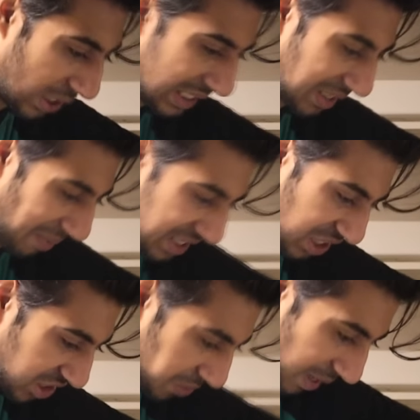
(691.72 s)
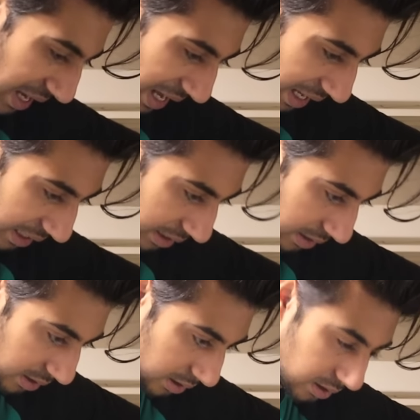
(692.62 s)
buraya girmeye çalışma ha.
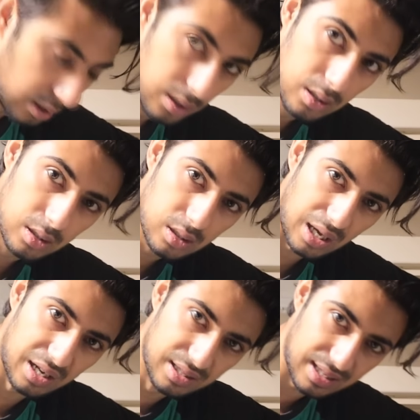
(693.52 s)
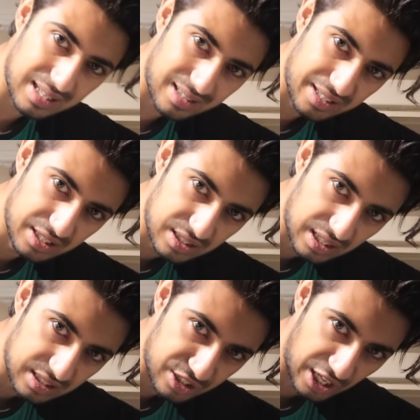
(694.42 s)
Kanalında zaten
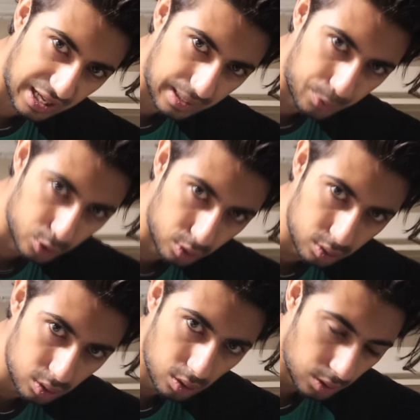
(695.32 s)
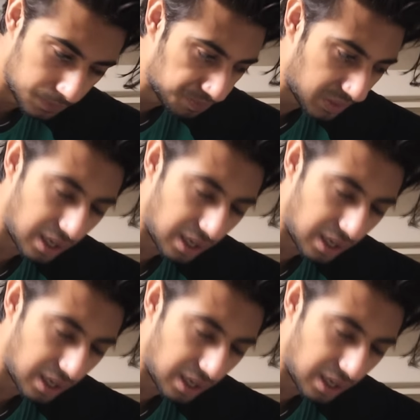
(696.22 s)
gizli gizli şeyler yapıyorsun. Şey Sırrım.